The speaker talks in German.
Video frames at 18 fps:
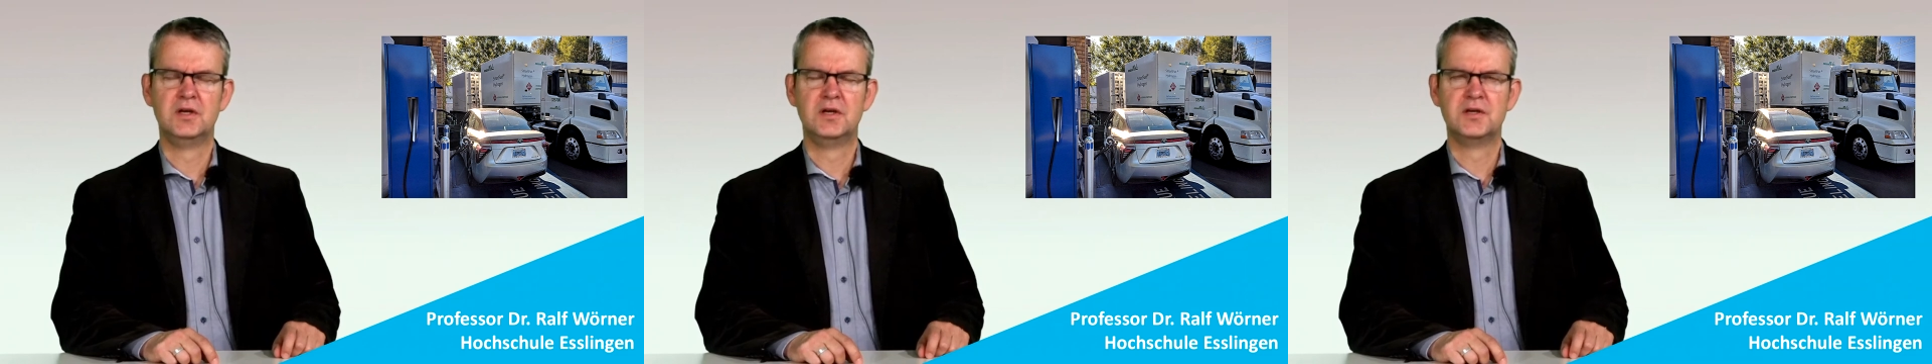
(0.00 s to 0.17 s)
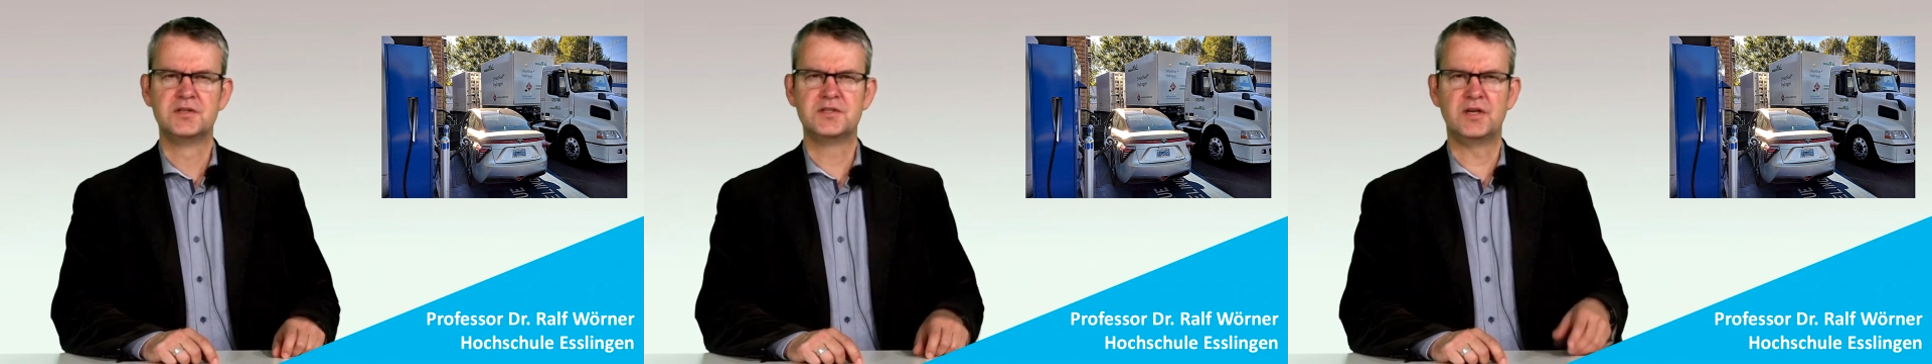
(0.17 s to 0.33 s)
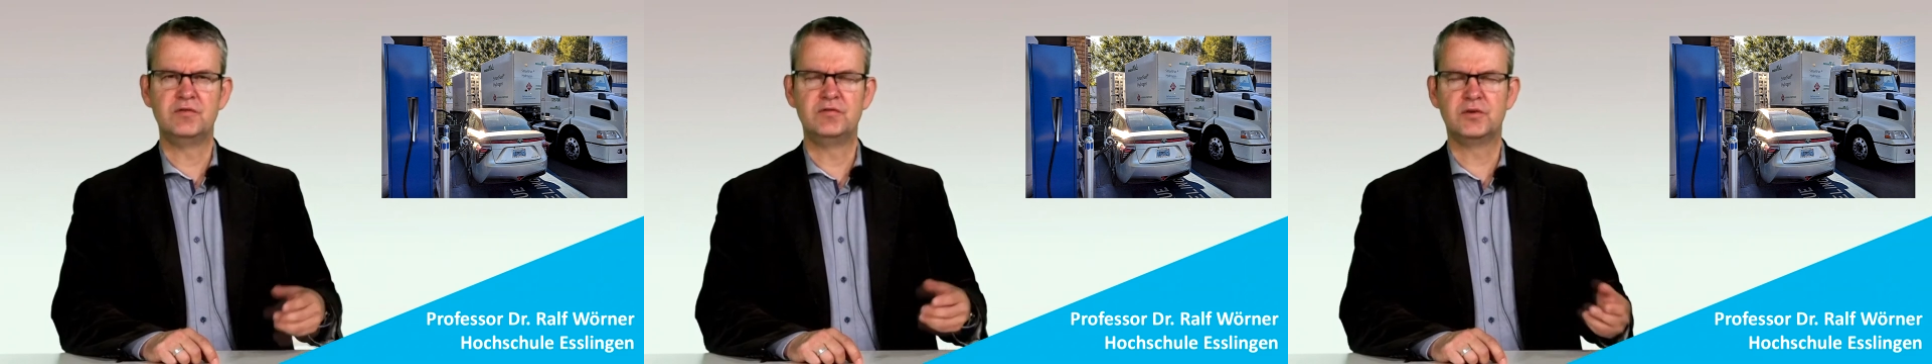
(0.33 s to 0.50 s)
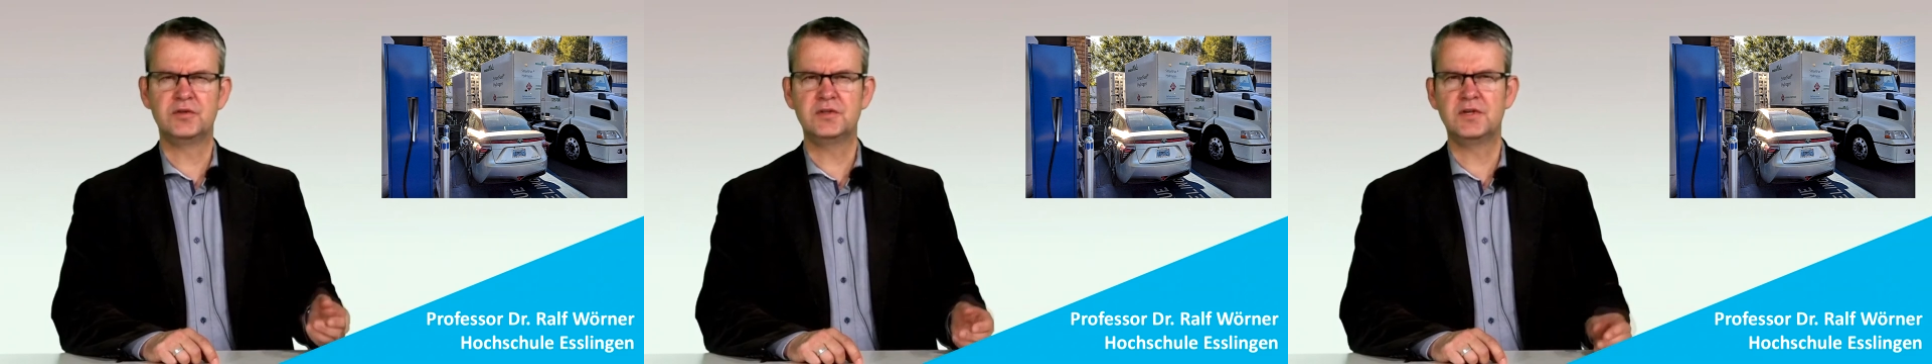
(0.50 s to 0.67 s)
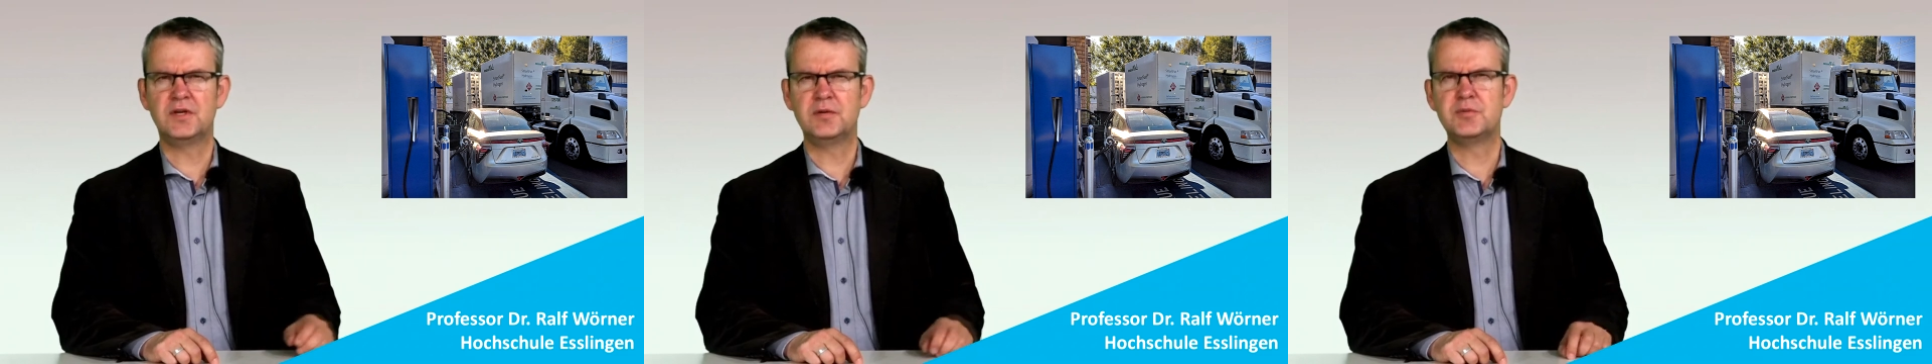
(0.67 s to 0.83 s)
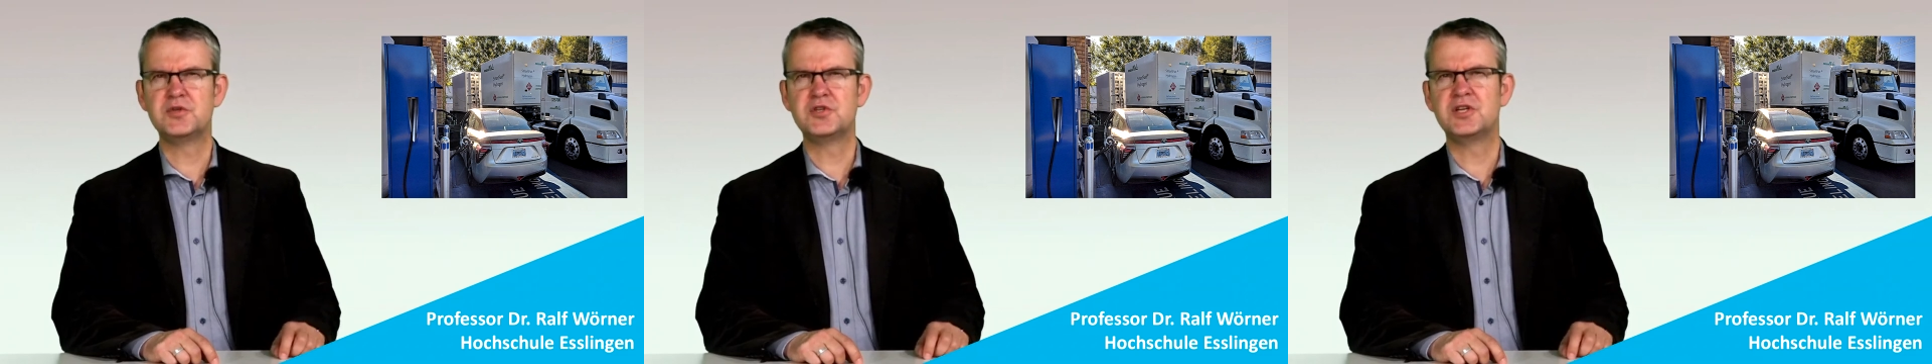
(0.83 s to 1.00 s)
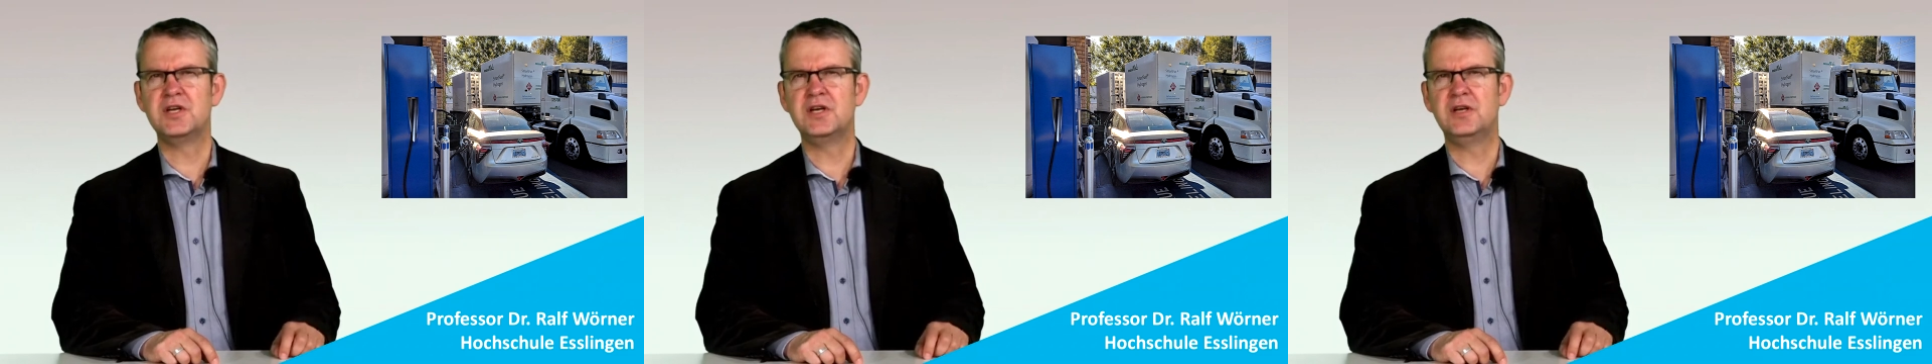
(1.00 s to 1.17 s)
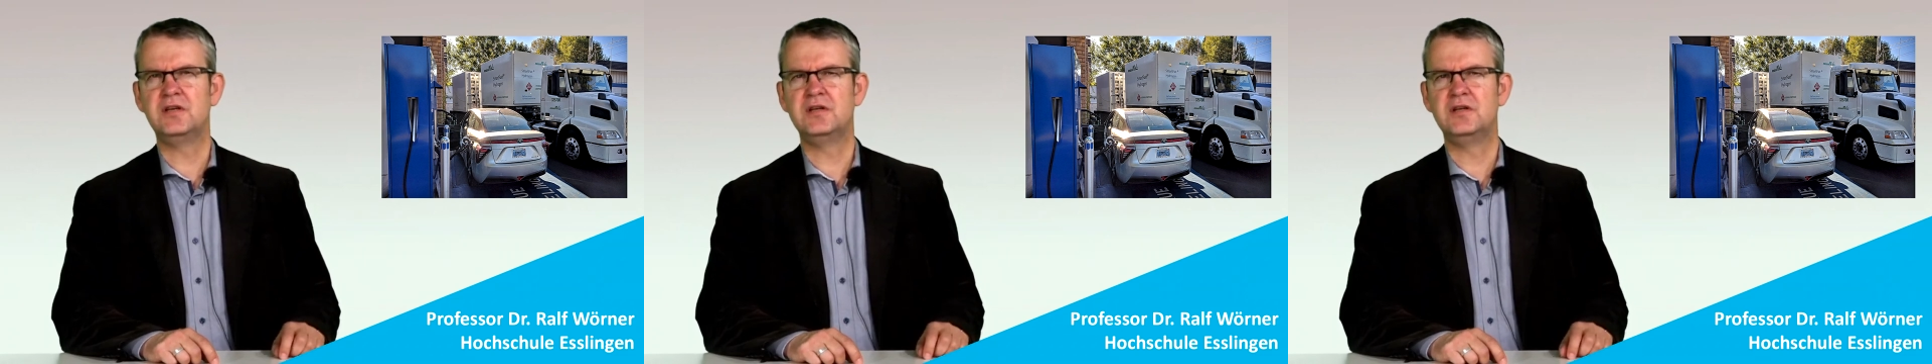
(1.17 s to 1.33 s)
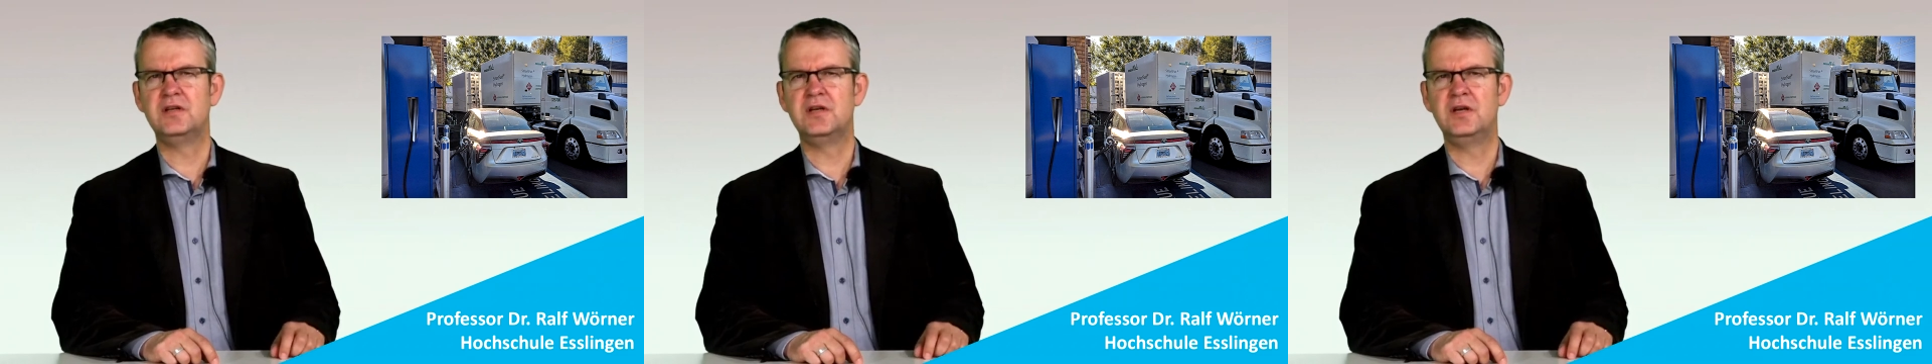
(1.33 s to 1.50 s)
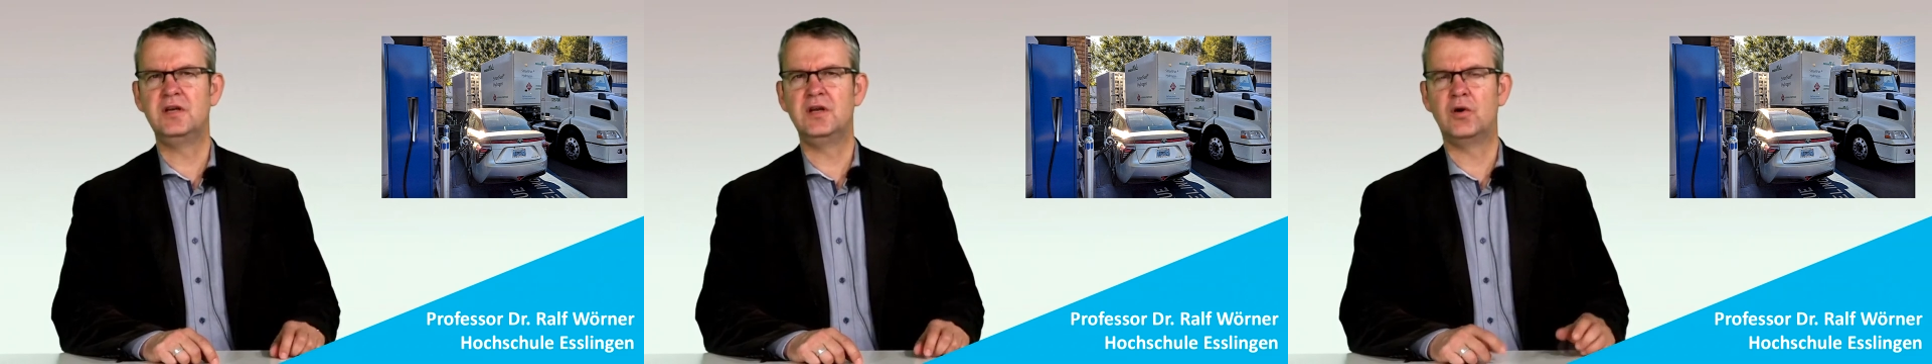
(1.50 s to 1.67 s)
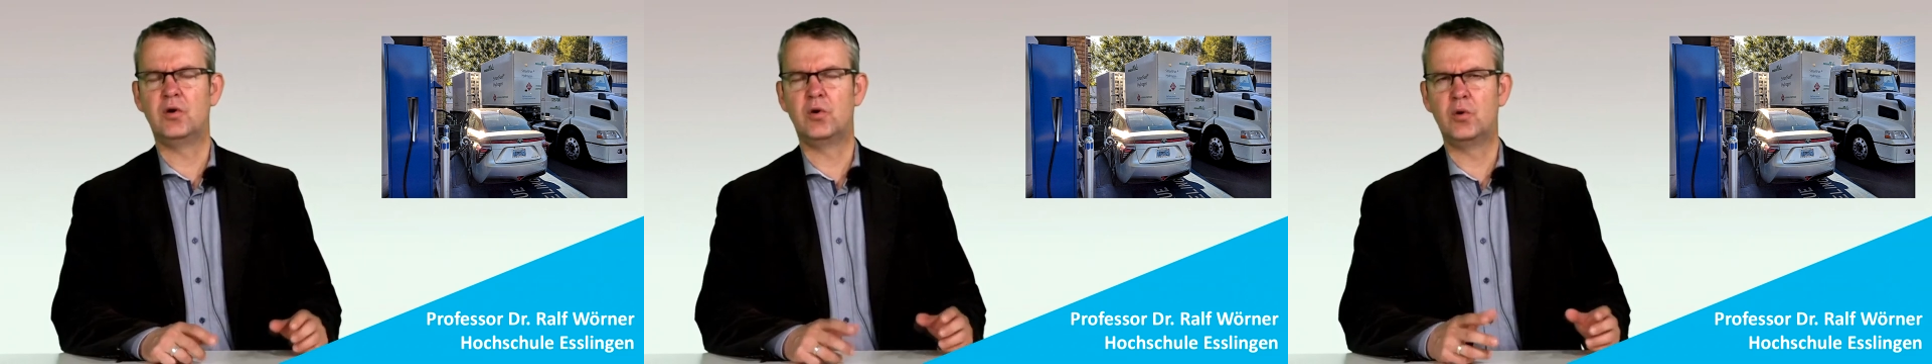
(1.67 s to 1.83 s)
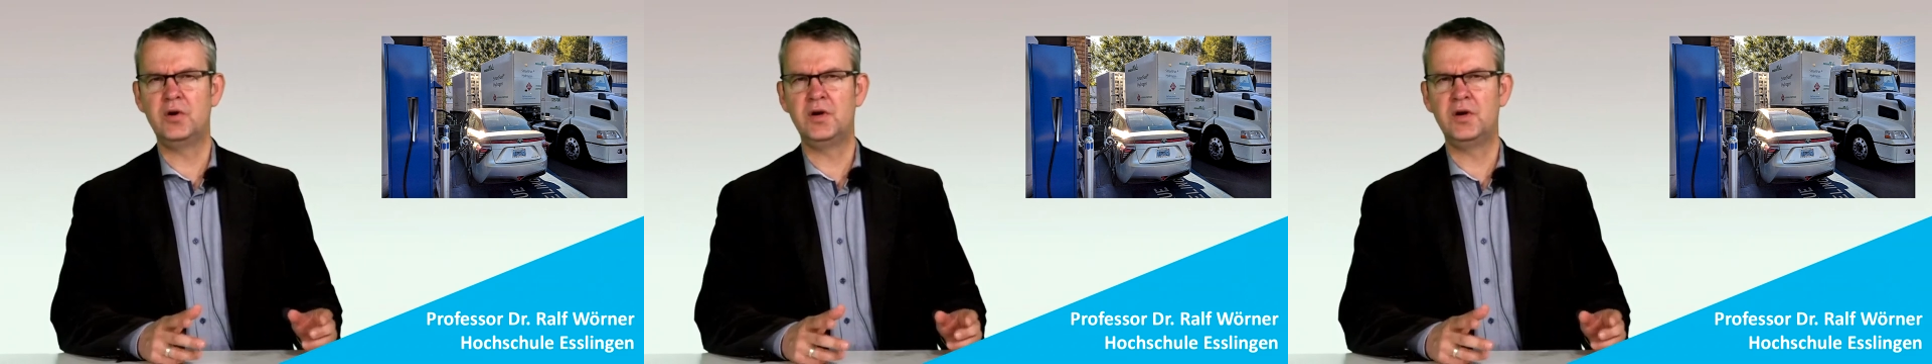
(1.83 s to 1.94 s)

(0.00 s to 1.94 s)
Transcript: Sein Vorteil besteht in der hohen